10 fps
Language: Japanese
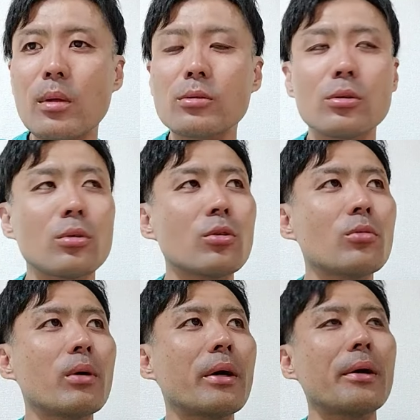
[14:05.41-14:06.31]
そうこの
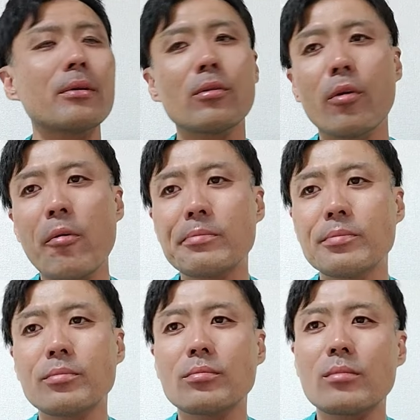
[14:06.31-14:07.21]
前あの
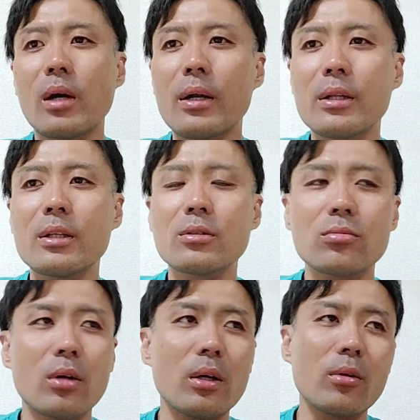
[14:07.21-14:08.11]
あれで
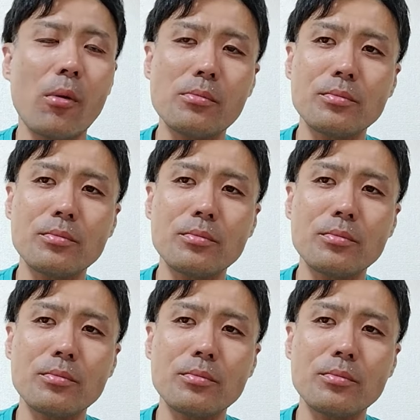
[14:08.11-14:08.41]
すわあの